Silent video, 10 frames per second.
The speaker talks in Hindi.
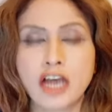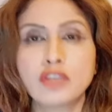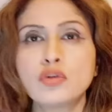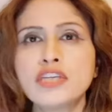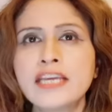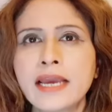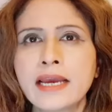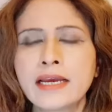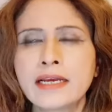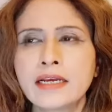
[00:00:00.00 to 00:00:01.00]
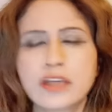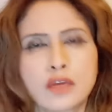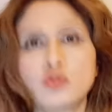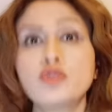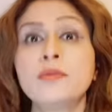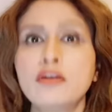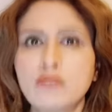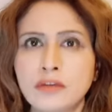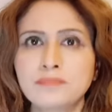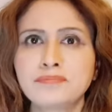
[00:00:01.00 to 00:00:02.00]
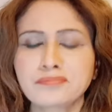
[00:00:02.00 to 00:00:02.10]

या तो ये है कि कुछ भी नहीं हुआ